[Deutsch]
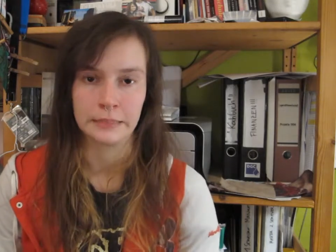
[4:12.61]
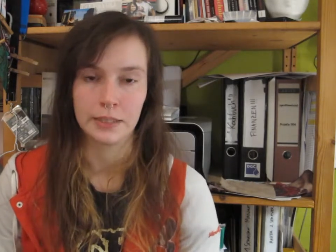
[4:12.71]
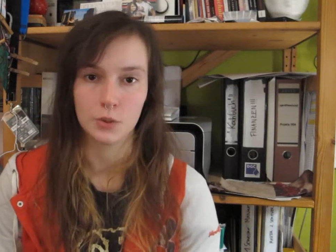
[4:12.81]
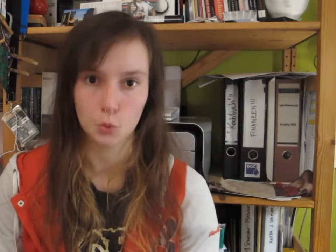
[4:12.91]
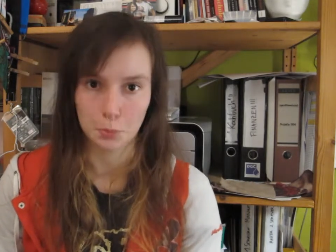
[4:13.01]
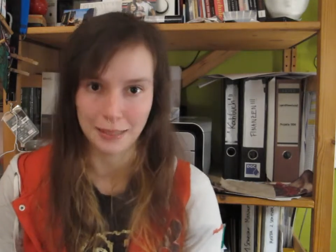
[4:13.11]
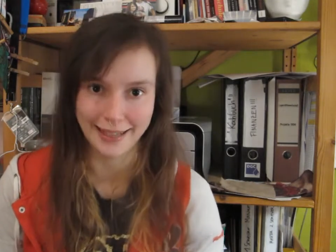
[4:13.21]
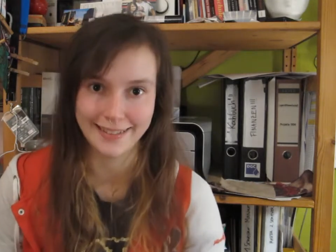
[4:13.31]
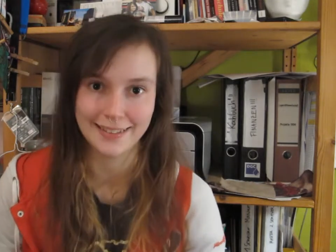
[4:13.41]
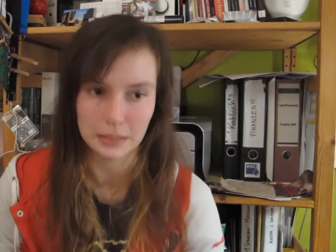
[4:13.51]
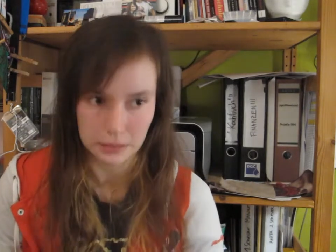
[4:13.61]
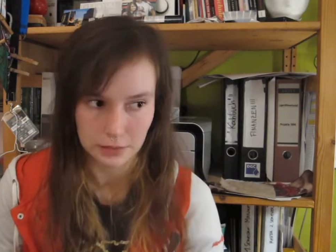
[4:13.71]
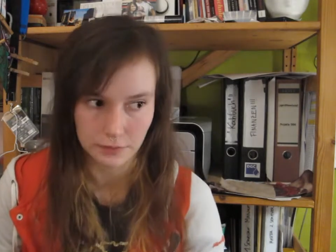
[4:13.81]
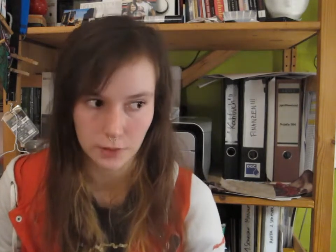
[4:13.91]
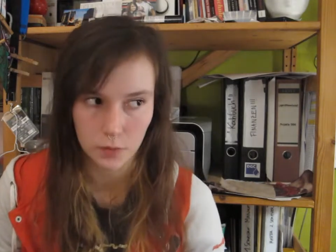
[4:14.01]
es tut mir leid, dass
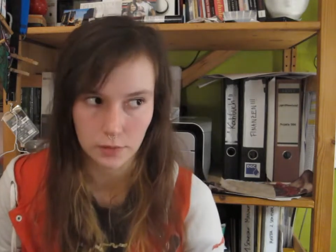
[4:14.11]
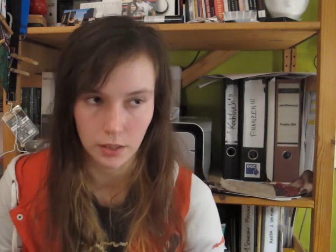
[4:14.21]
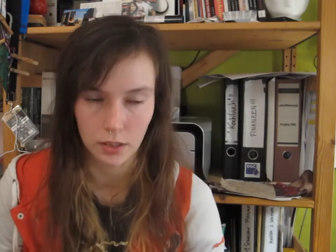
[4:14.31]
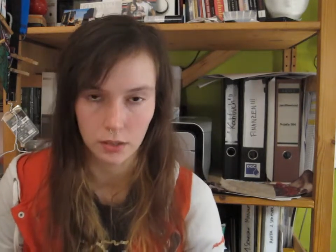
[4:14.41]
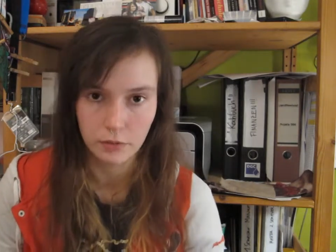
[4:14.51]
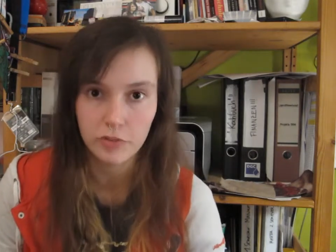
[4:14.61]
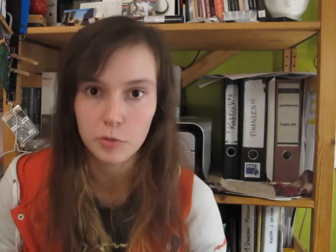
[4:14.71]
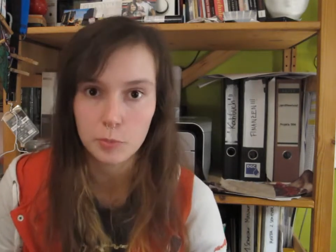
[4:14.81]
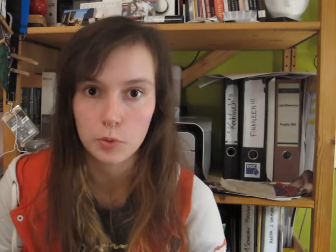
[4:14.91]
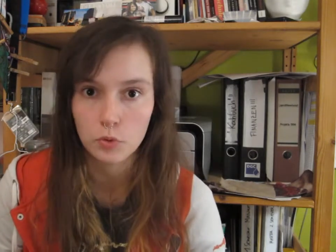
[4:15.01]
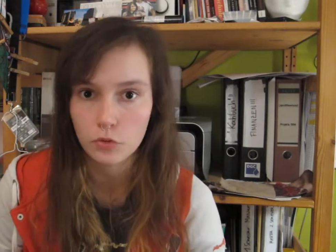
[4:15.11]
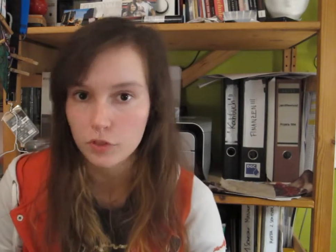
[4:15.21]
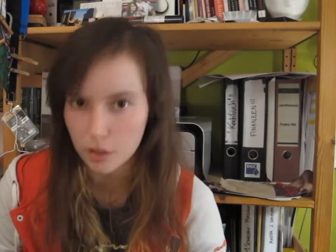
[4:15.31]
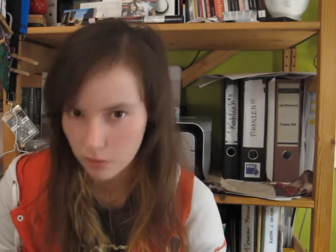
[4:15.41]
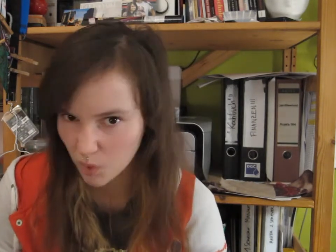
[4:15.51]
dieses Video sehr
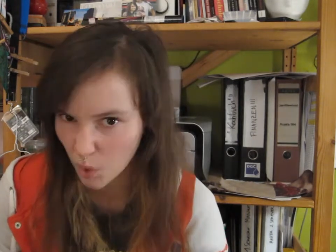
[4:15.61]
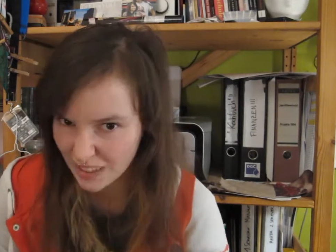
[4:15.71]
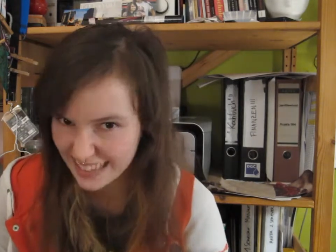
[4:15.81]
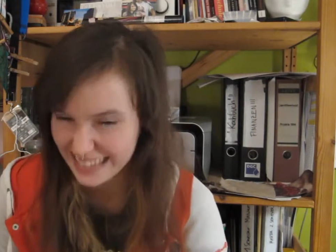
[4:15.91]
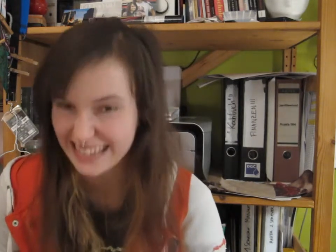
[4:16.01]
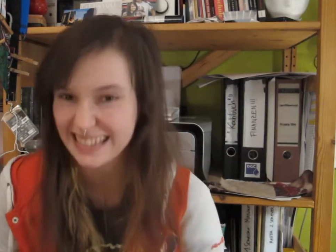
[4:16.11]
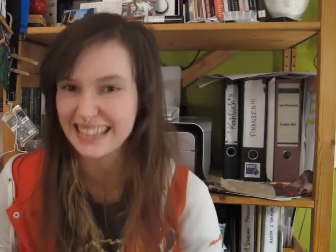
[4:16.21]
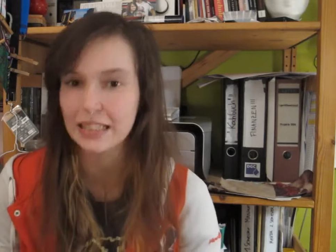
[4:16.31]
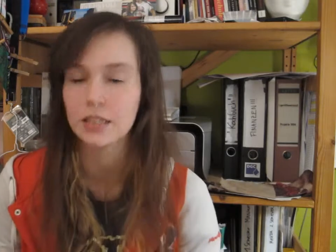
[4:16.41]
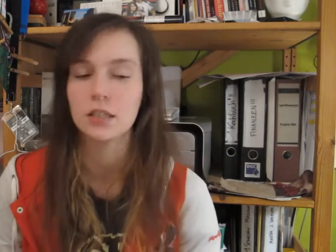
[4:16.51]
hilfsbedürftig geworden ist.